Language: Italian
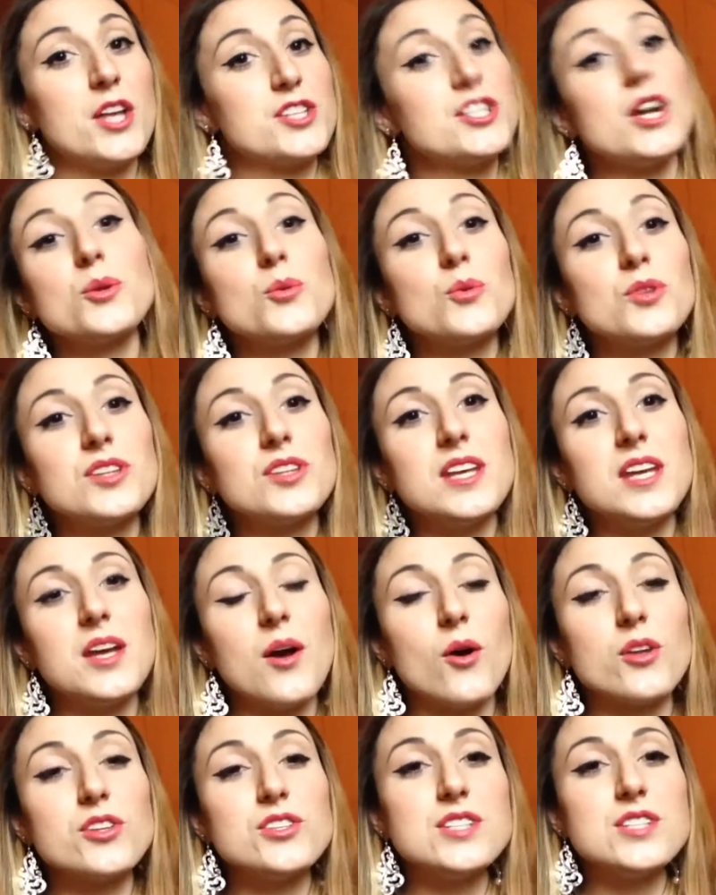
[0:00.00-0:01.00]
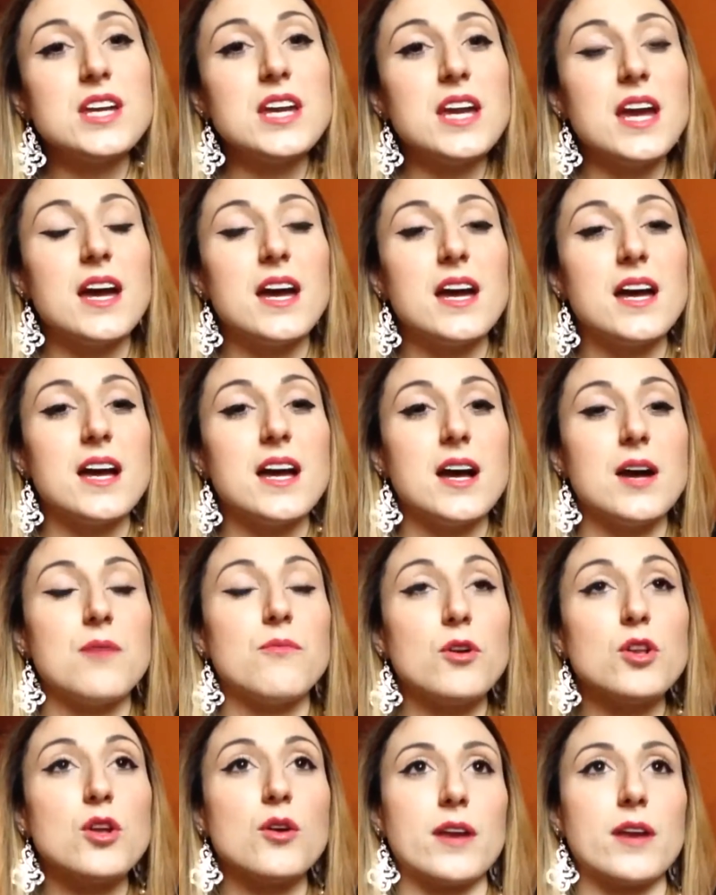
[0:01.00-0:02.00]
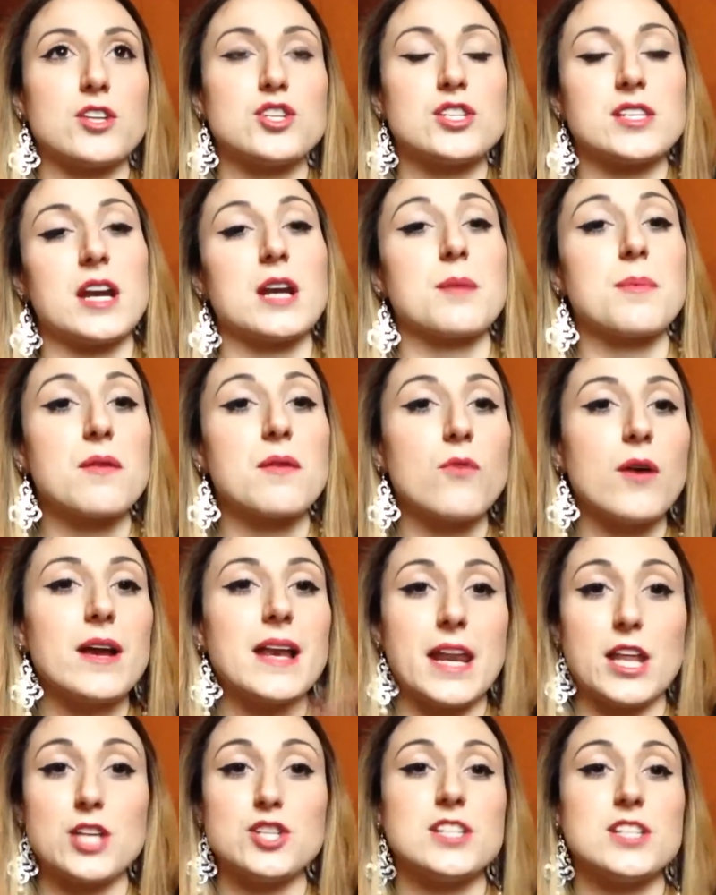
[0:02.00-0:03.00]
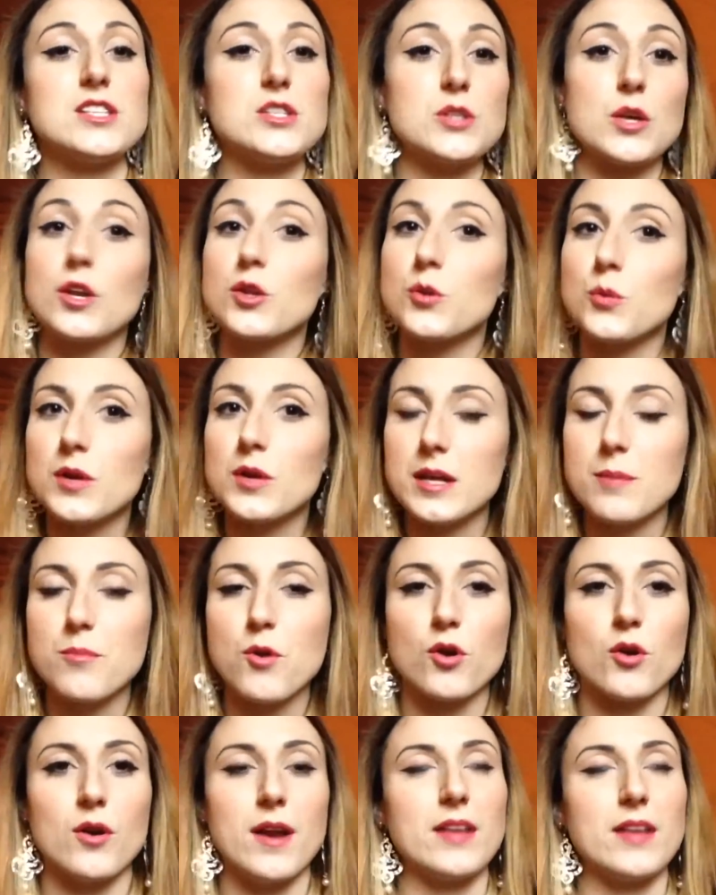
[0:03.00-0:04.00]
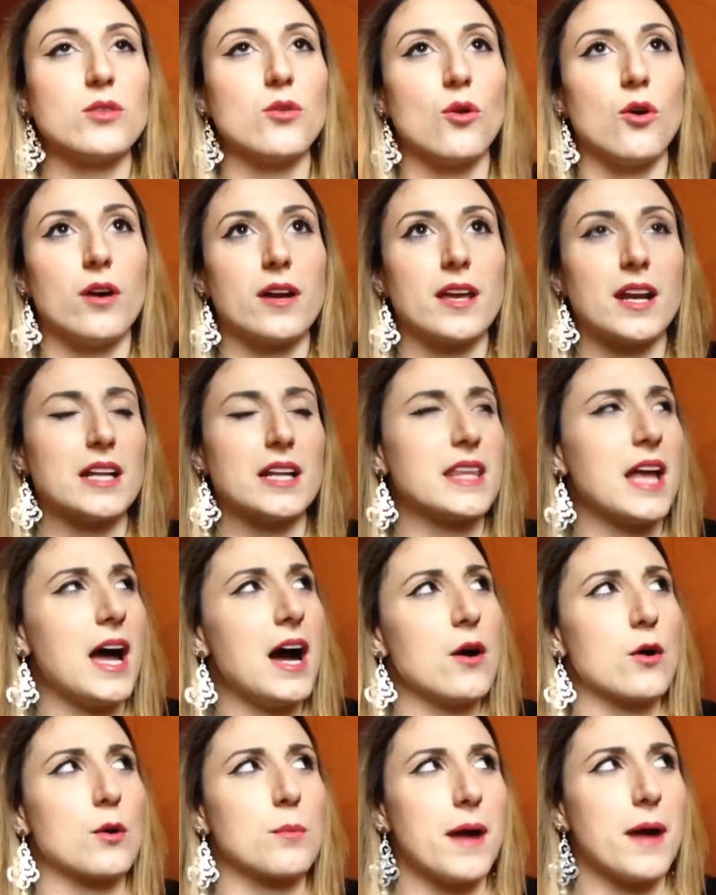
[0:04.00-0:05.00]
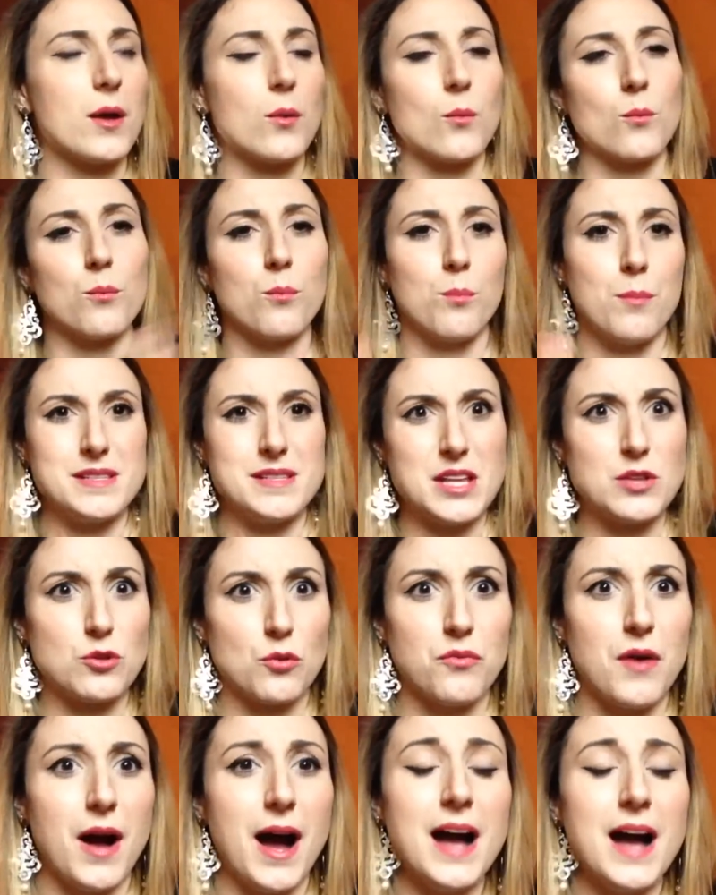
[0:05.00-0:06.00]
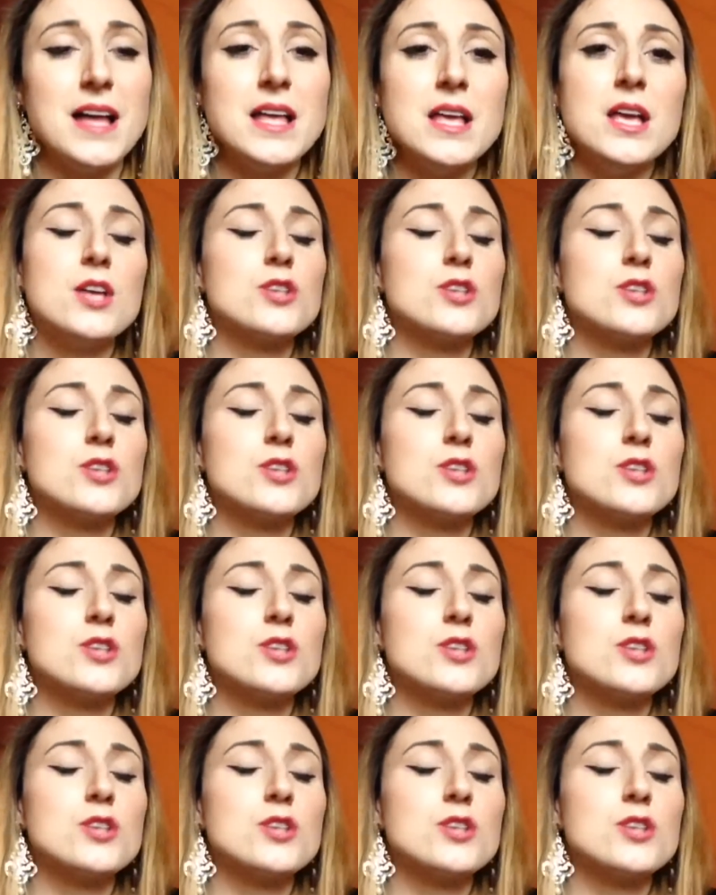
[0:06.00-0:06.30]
Ciao a tutti, oggi eh, voglio registrare per voi la recensione di un libro che ho letto in realtà ormai un mesetto fa,